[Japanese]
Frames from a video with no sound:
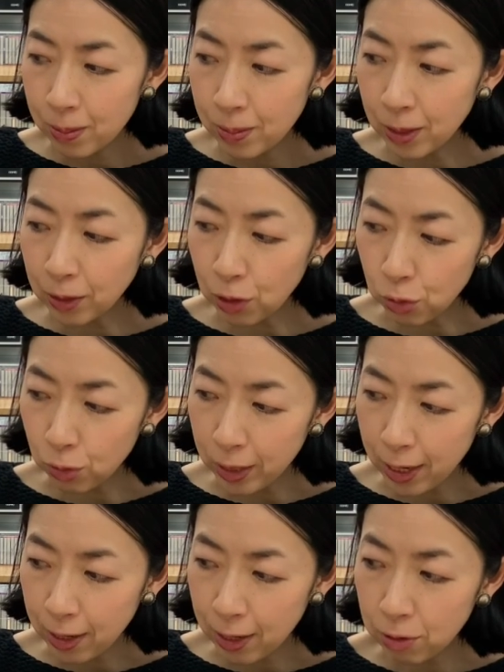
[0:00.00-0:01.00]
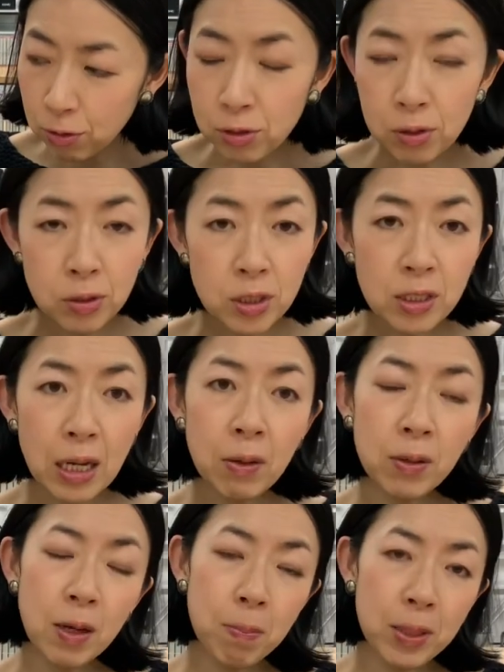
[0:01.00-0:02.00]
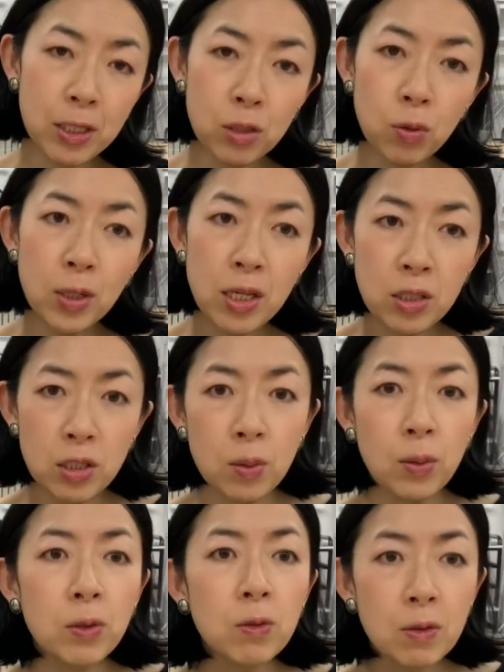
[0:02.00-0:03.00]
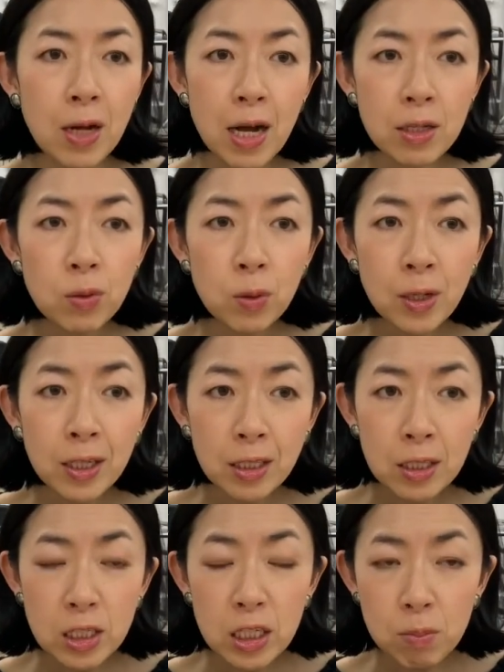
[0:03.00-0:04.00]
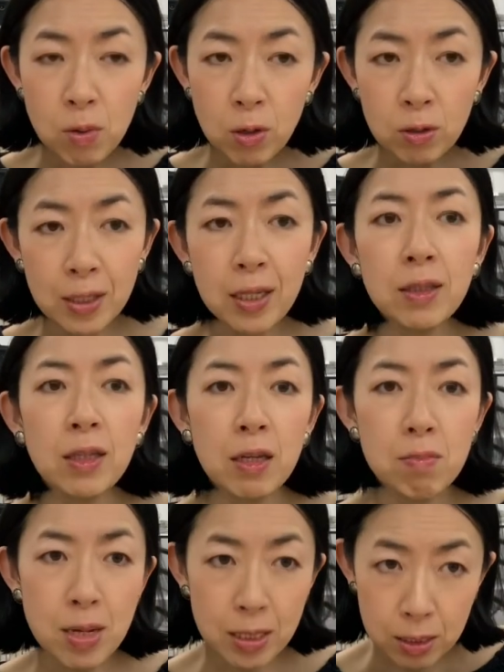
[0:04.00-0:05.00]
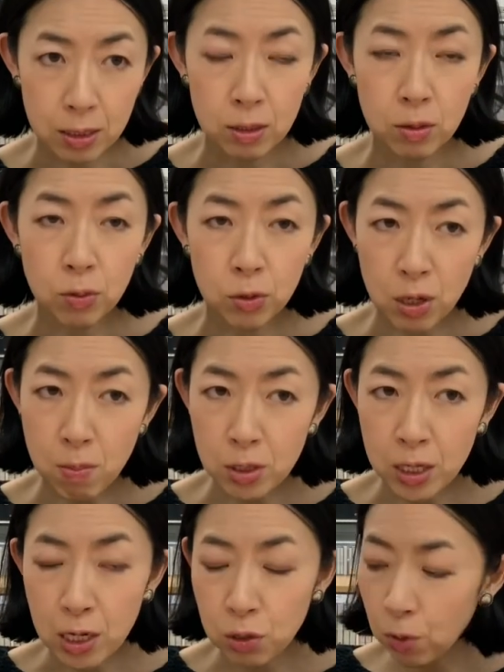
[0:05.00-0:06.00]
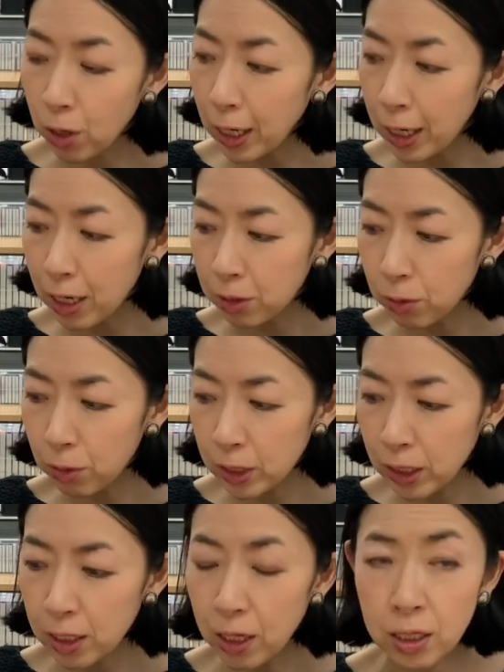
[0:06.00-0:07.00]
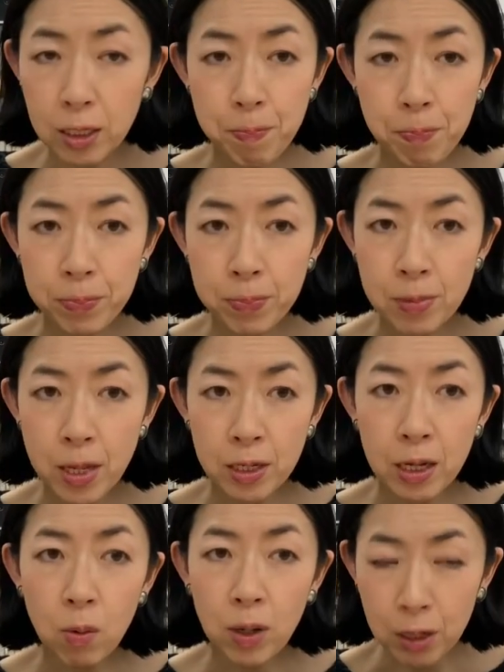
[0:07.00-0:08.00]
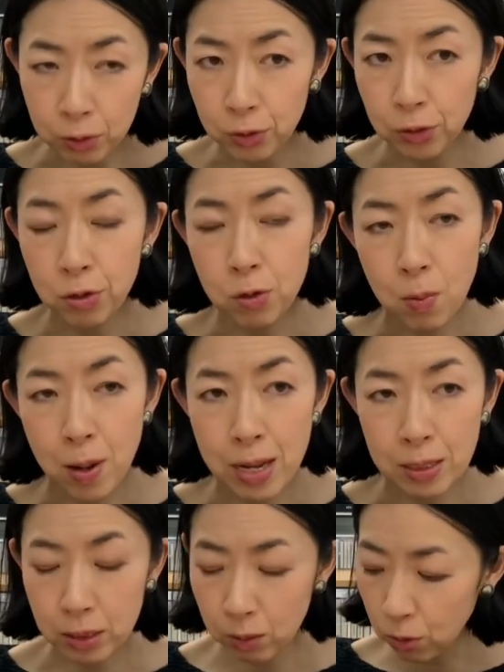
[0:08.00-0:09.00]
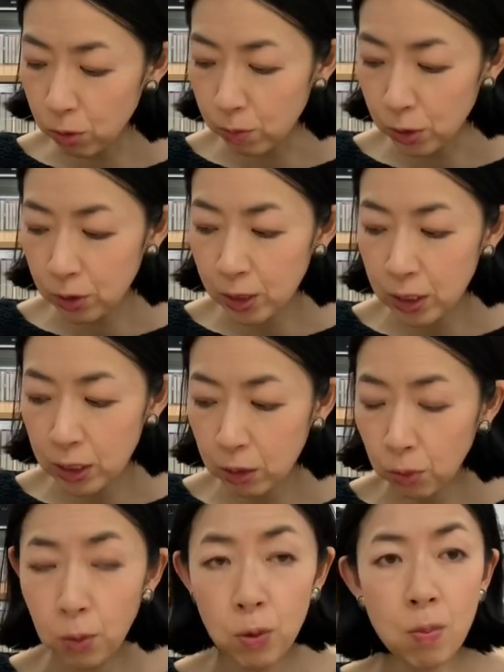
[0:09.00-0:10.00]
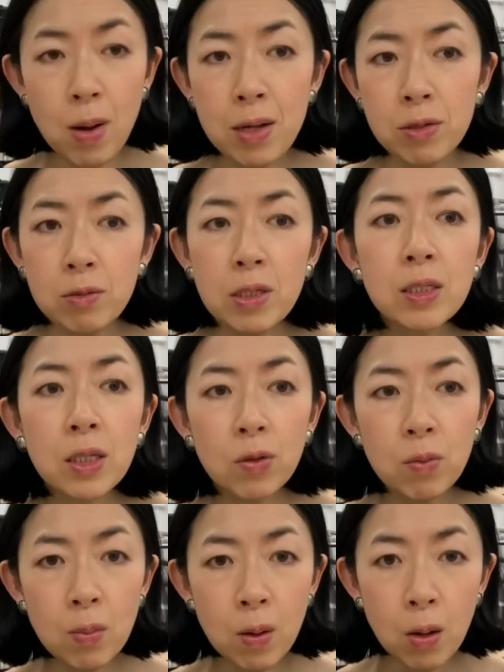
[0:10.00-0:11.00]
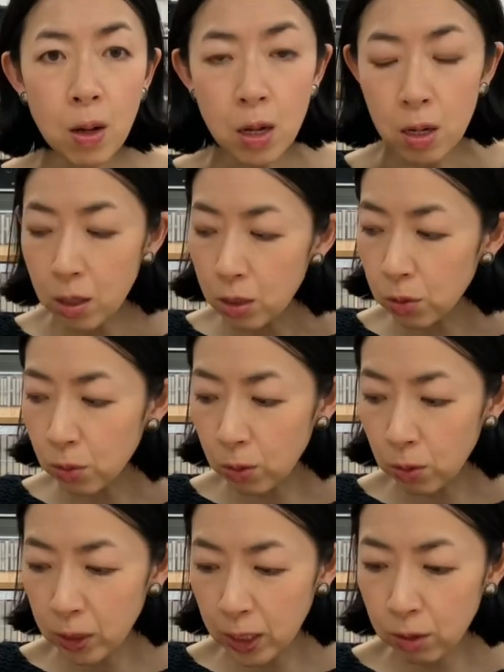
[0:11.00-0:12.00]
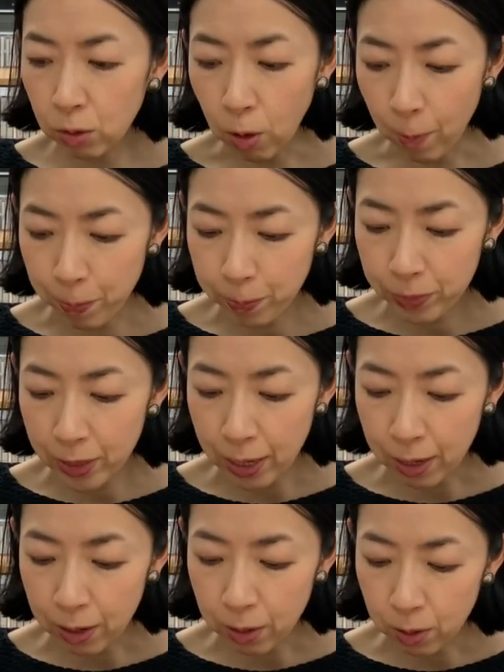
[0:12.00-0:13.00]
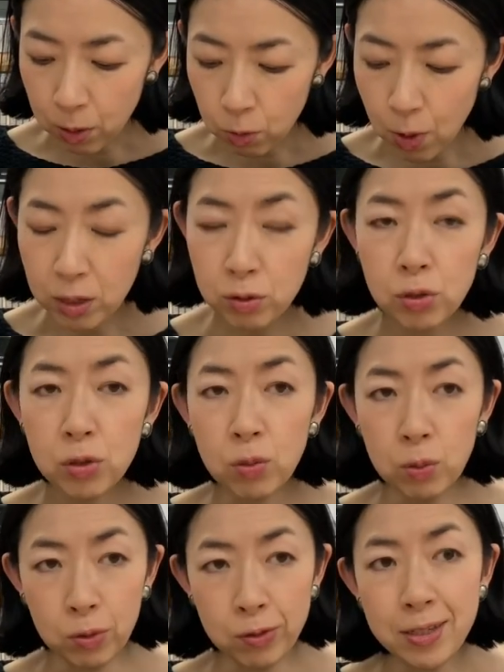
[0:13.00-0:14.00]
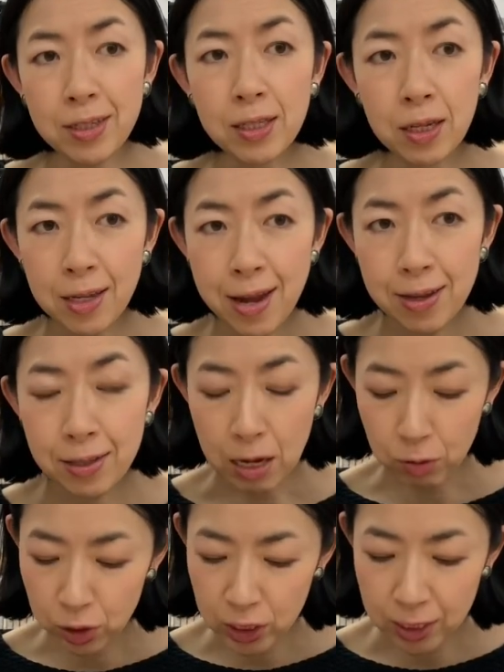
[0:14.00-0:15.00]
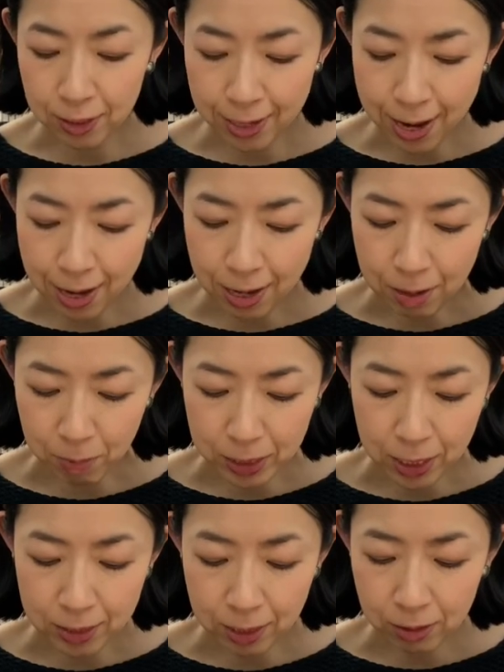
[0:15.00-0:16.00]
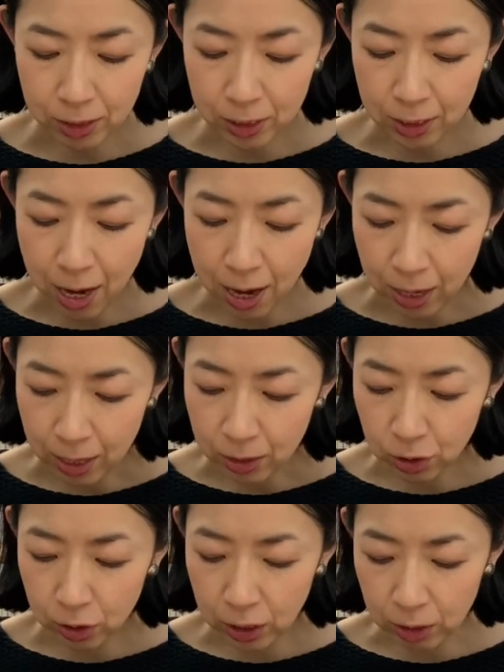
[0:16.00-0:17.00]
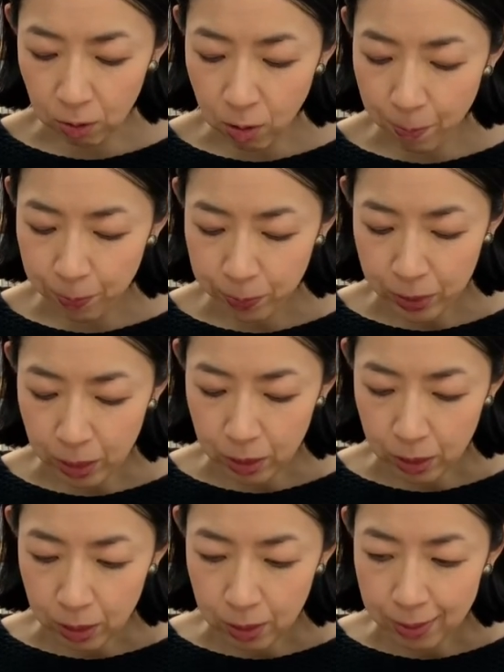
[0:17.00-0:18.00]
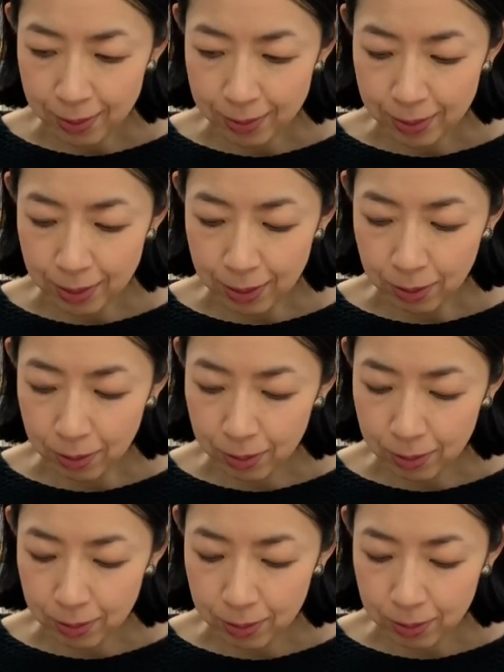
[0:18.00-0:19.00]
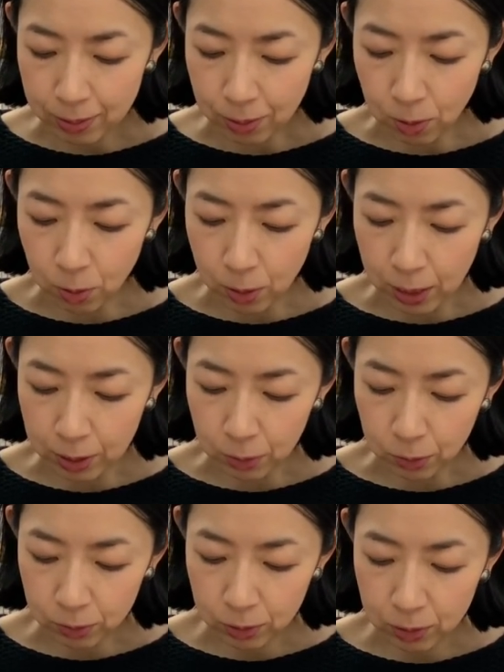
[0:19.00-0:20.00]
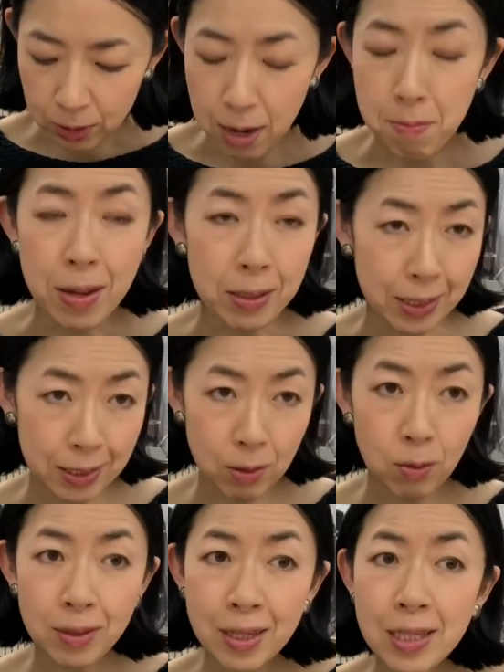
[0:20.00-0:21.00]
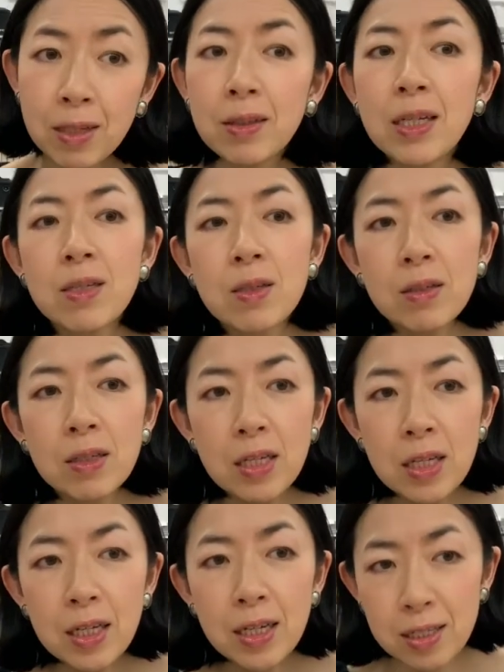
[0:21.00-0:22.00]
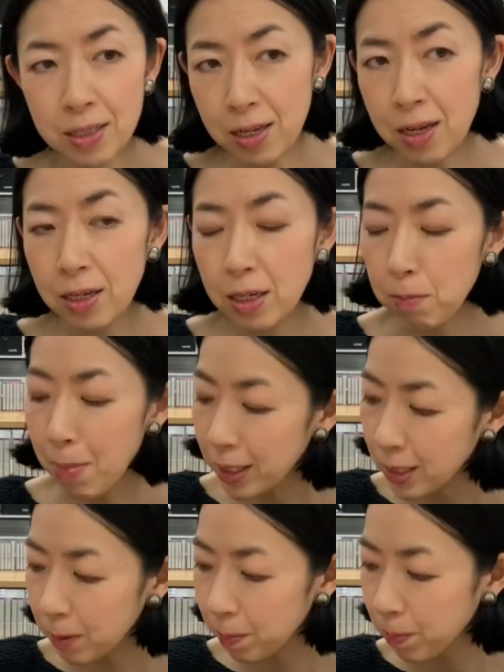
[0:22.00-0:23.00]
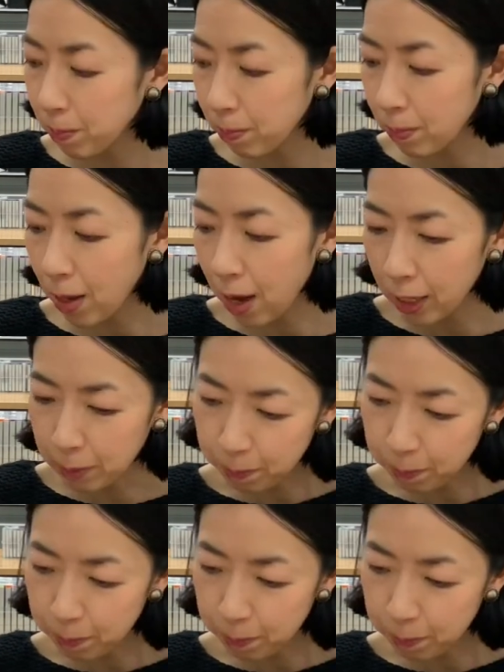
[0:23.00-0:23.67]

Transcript: 何でしょうね絵の具を使うやっぱりストレッチというかそういう形にもなっていますどうしても最初からあのいきなり何かを描くっていうのはすごく難しいところもあるんですけどもそこを1個、えー、ワンクッションというんですかね楽しんで、まあ、制作して次のえー、本あのテーマに沿った作品作りに生かしています、はい、